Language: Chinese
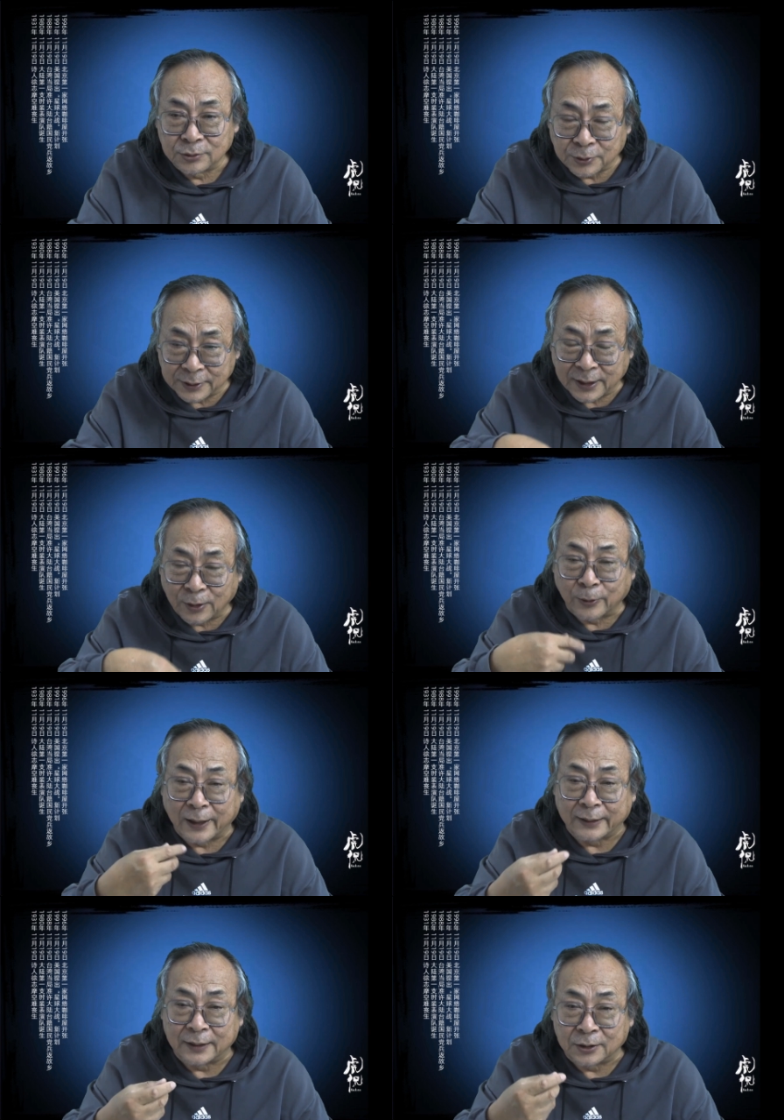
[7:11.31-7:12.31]
所以他
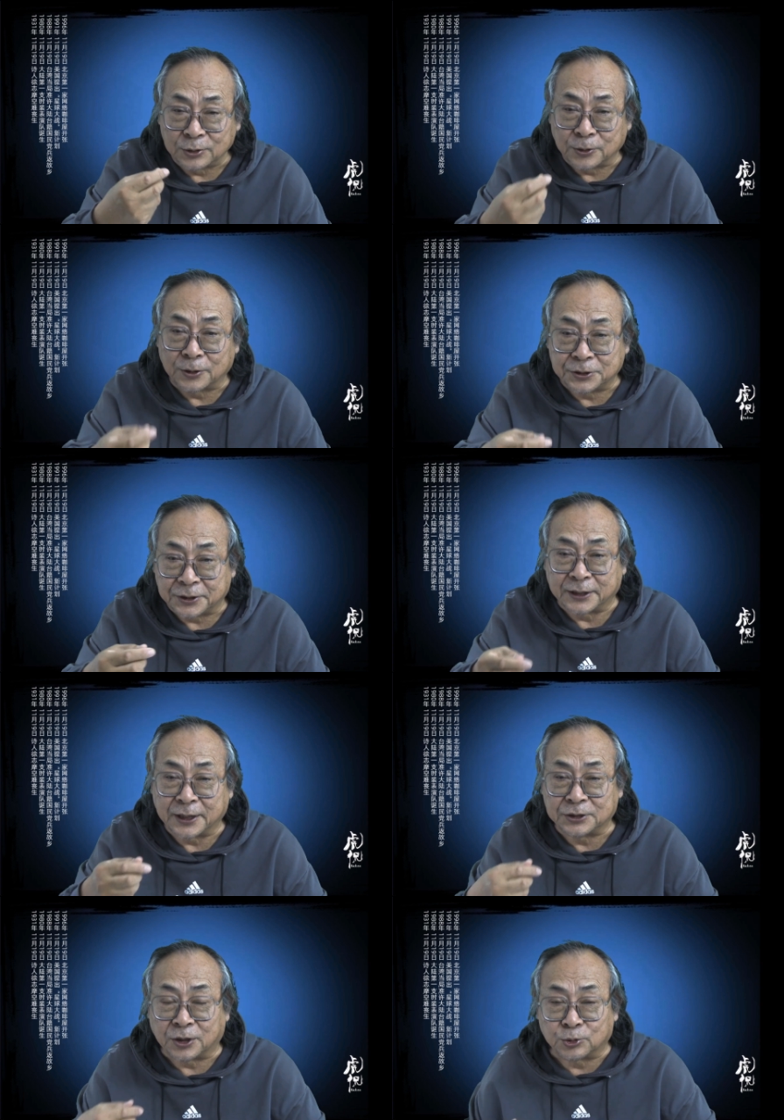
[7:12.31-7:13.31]
回来呢就要写
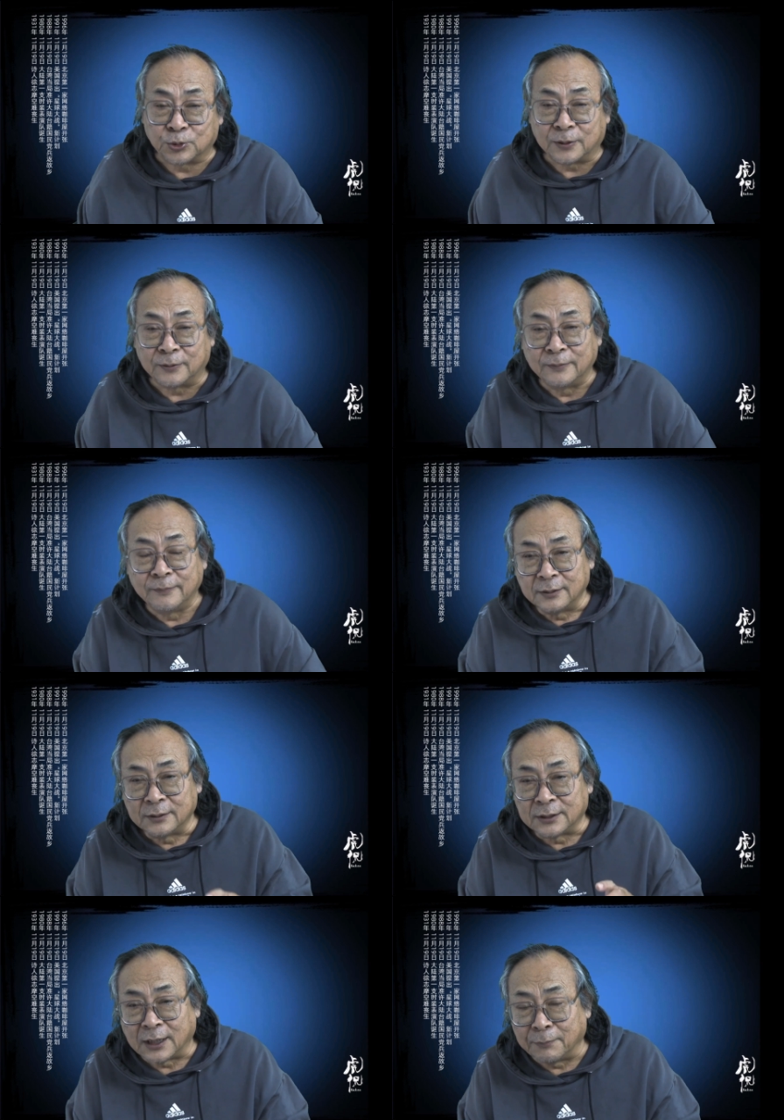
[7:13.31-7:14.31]
这个小说，
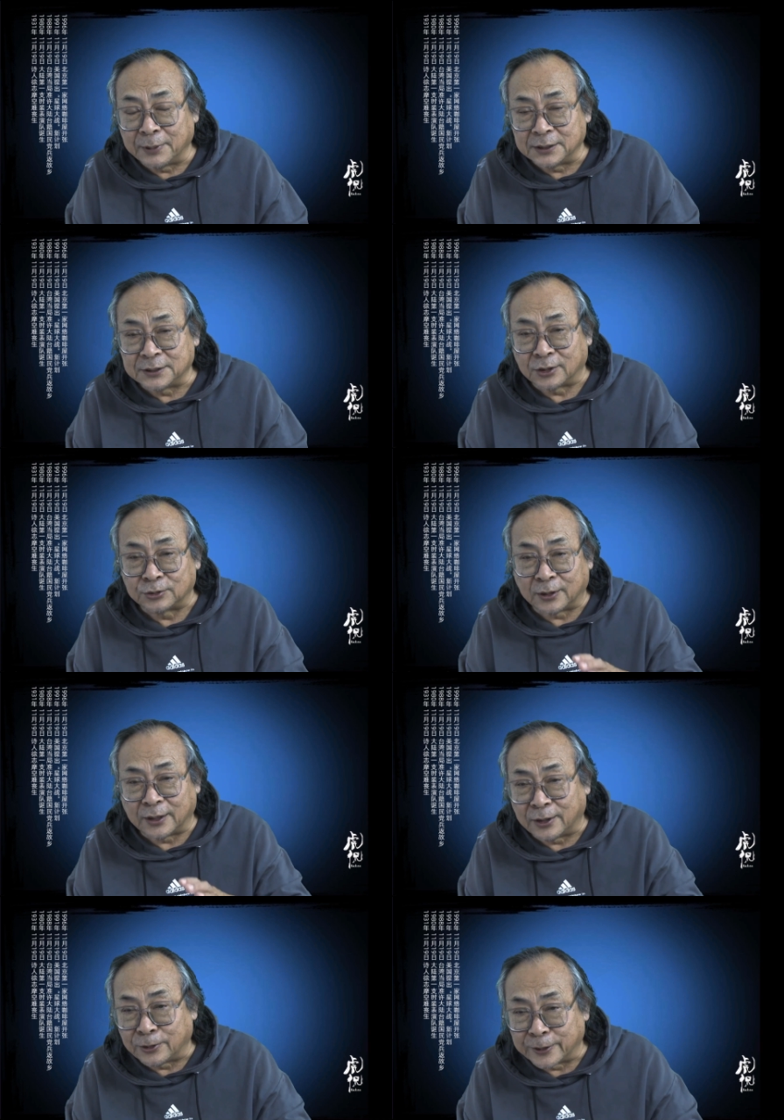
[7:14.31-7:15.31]
长篇小
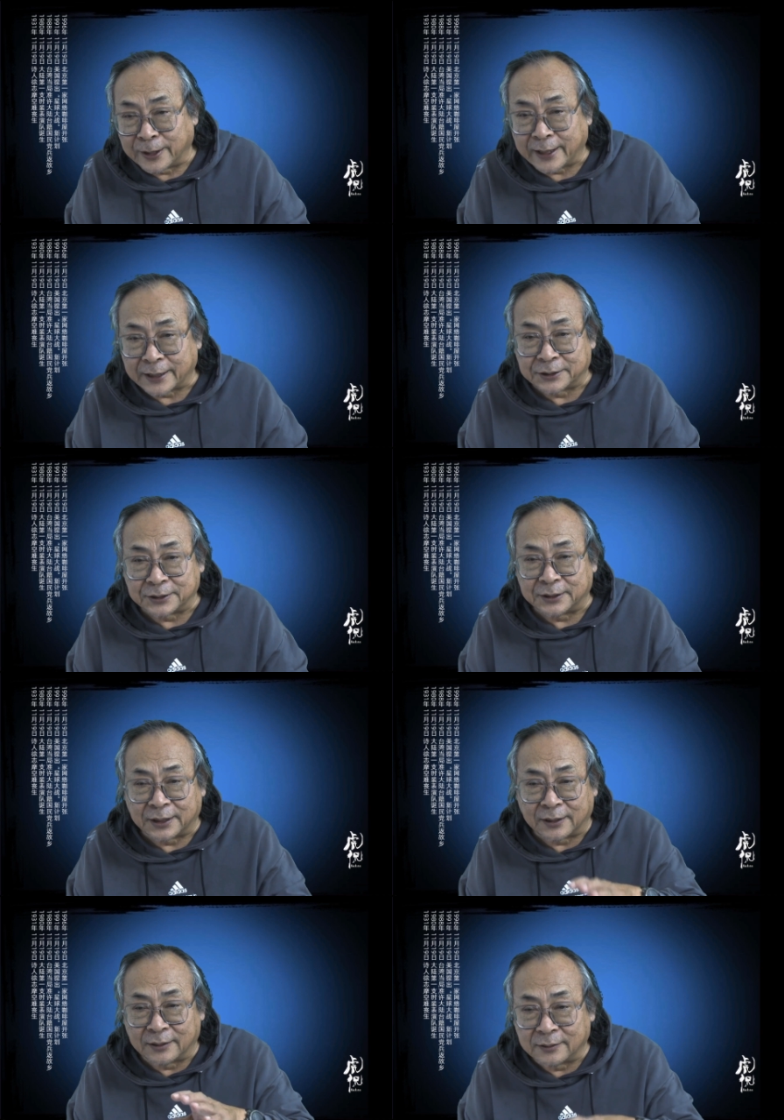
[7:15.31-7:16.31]
说《欧阳海之
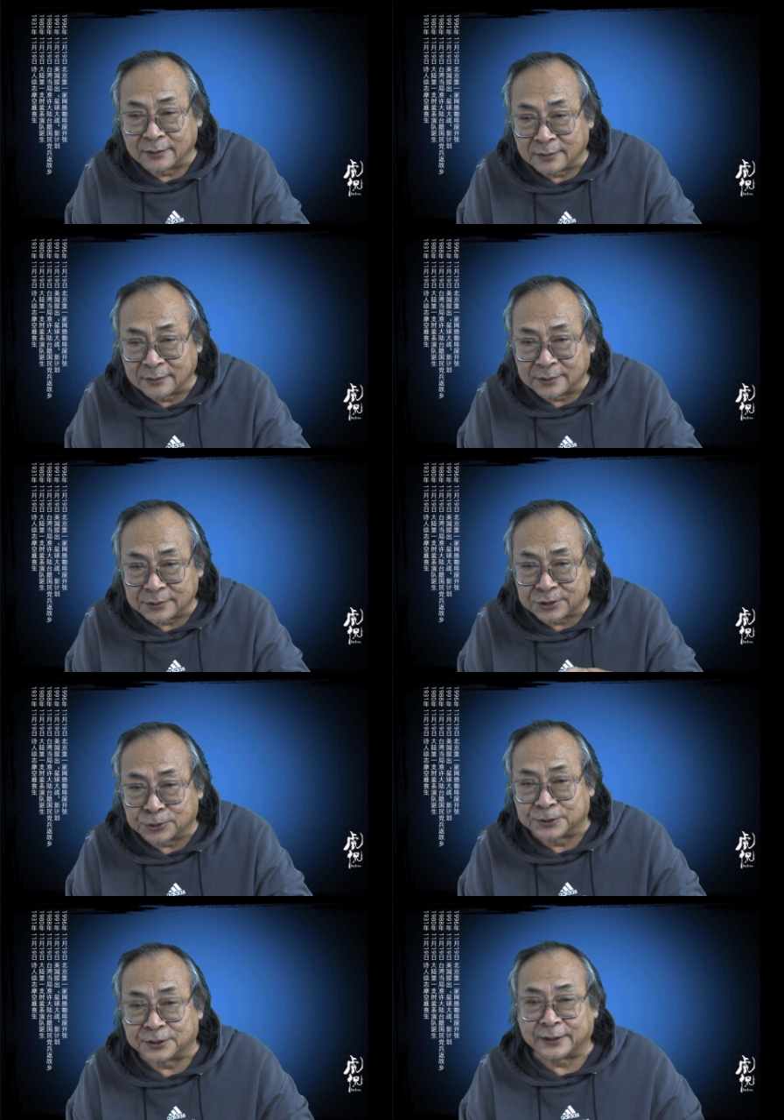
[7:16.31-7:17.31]
歌》
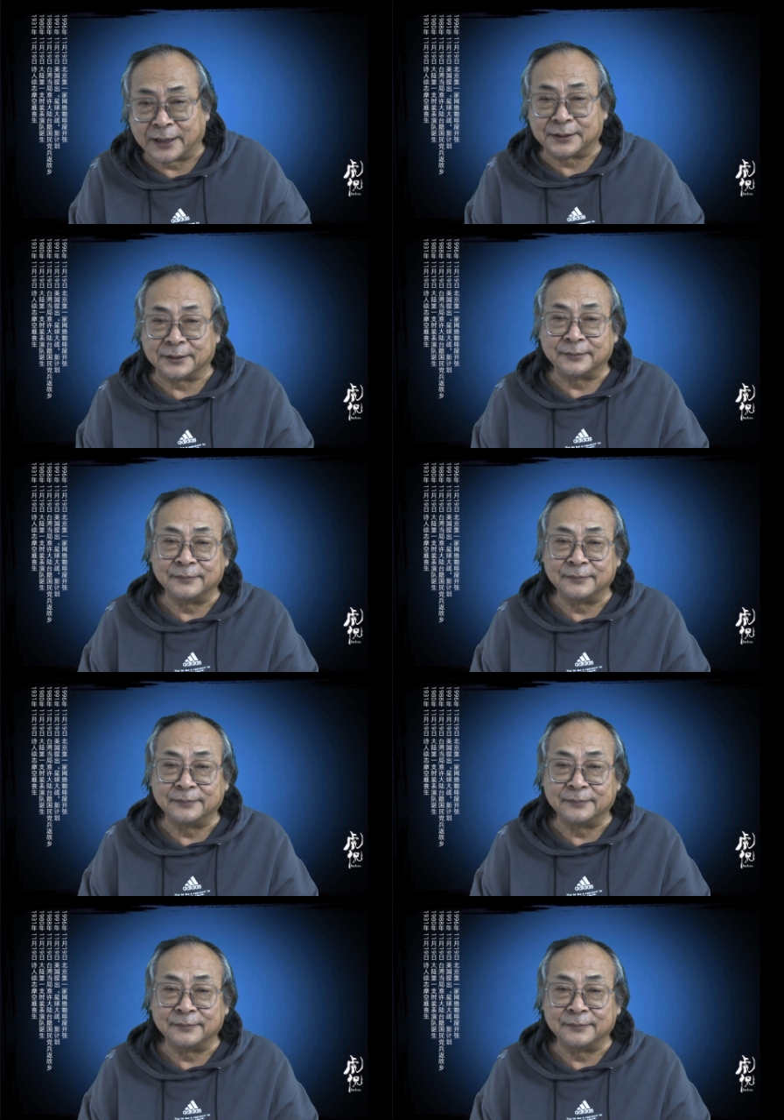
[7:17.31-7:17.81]
就此诞生。